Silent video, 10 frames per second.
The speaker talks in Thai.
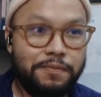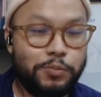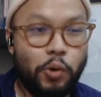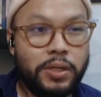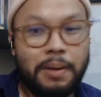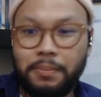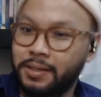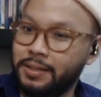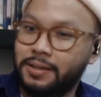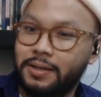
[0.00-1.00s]
จจะเป็นตัวที่แบบ
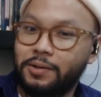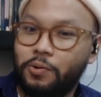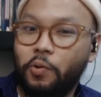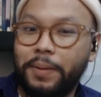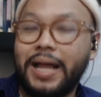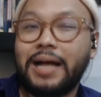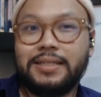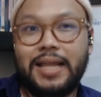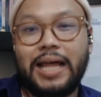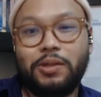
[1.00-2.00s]
เฮ้ยกูไม่อยาก
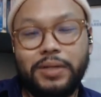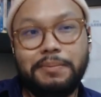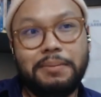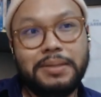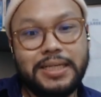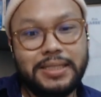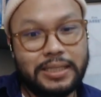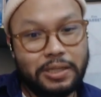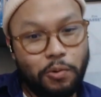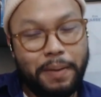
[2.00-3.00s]
เสียสละตรงนี้มันไม่ใช่
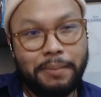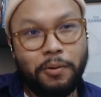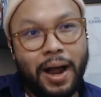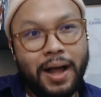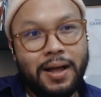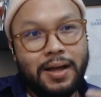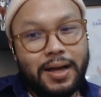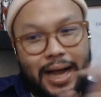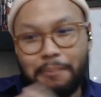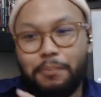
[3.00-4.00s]
สิ่งที่กูเป็นเพราะว่า
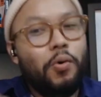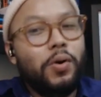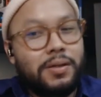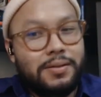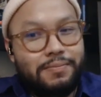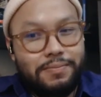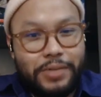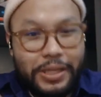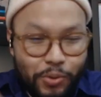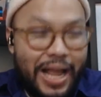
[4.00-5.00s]
คำพูด
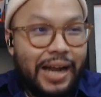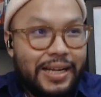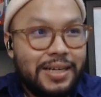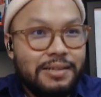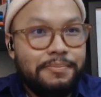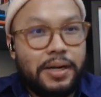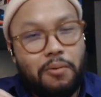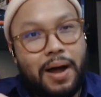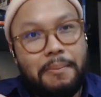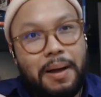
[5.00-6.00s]
ในตัวอย่างเนี้ยคือเหมือ
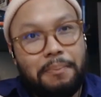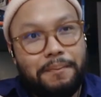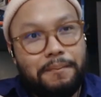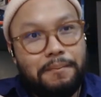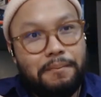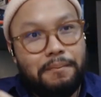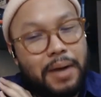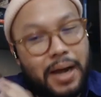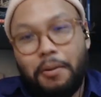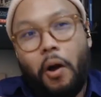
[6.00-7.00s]
นกับว่าแบบ
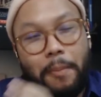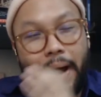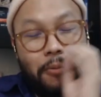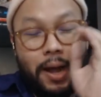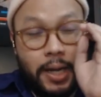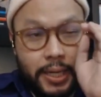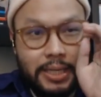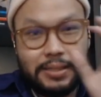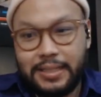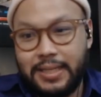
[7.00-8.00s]
เหมือนก็บอกไม้ว่าเฮ้
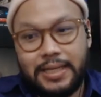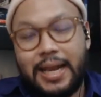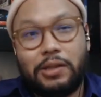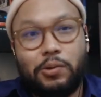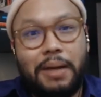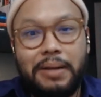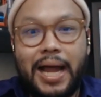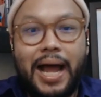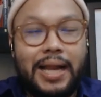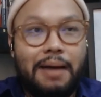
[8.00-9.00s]
ยจะเสียสละตัวเอง
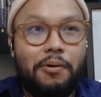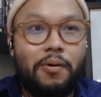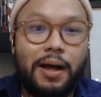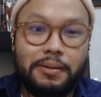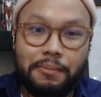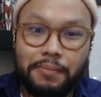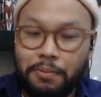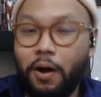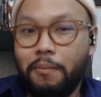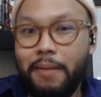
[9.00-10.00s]
ไม่ได้นะเพราะว่ายัง
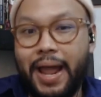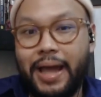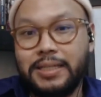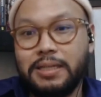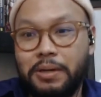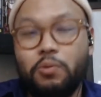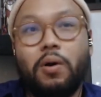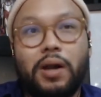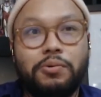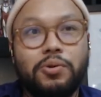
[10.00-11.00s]
มีพ่อแม่ที่จะเป็น
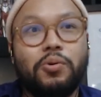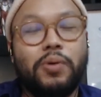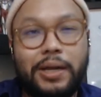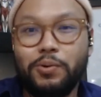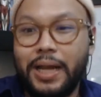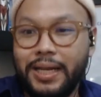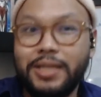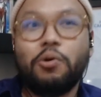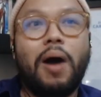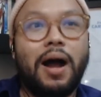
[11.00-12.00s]
ห่วงเราอยู่อะไรนู่นนั่
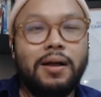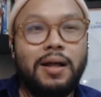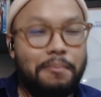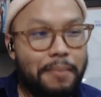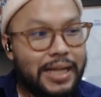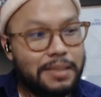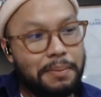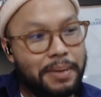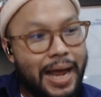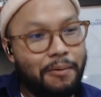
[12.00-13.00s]
นนี่อยู่อ่ะมันอาจ
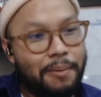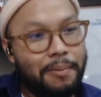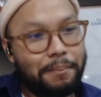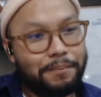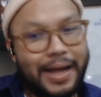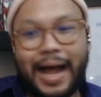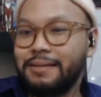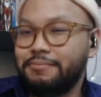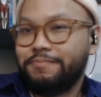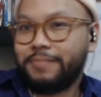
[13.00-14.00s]
จะเป็นไปได้ว่าแบบ
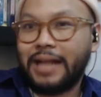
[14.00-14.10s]
กา